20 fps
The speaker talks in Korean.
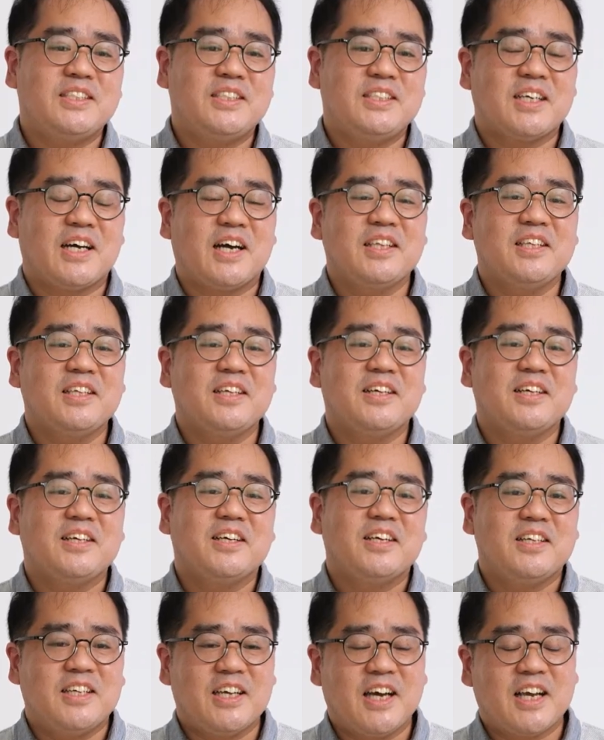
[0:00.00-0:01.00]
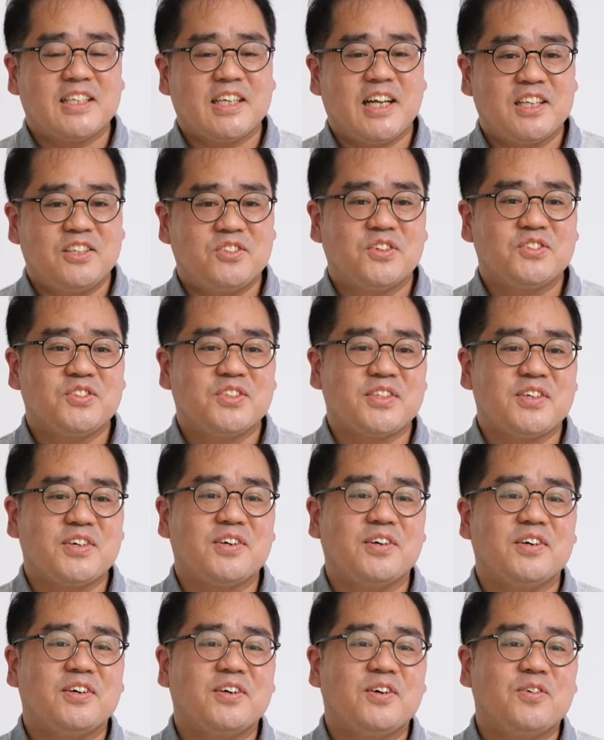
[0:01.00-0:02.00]
시간 이야기 잘
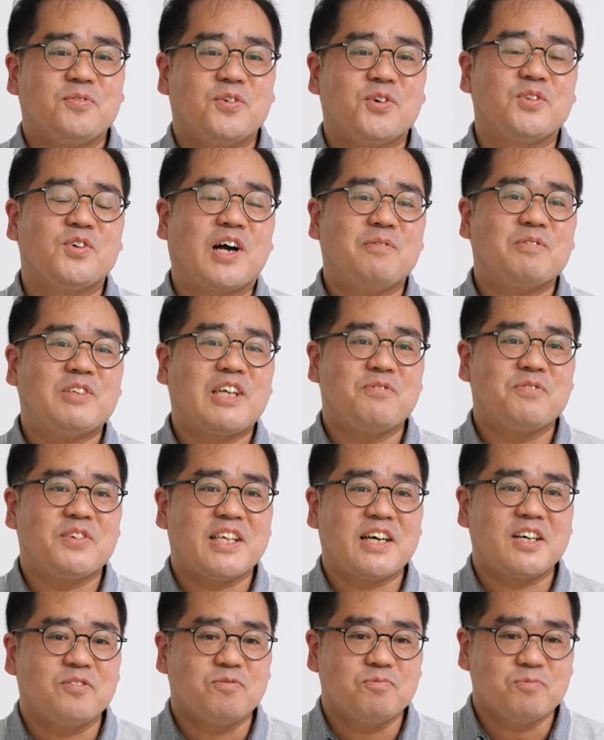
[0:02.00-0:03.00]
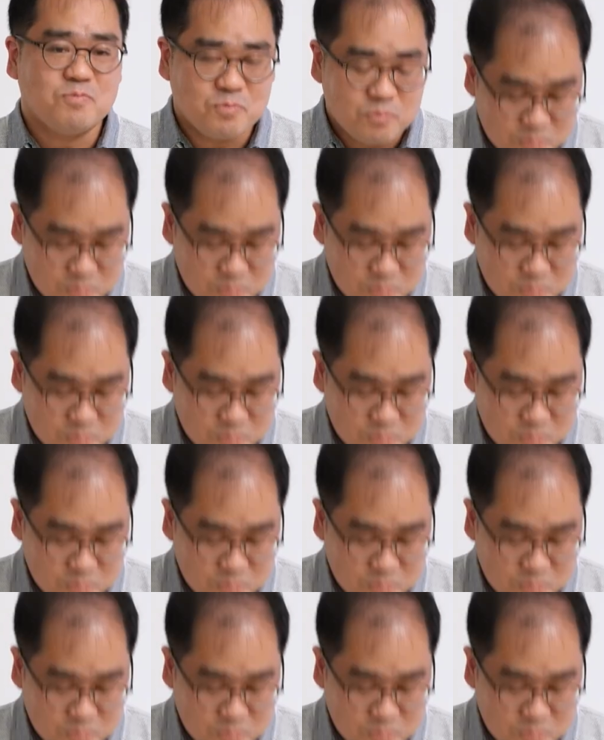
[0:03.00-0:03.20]
들어주셔서 모두 감사합니다.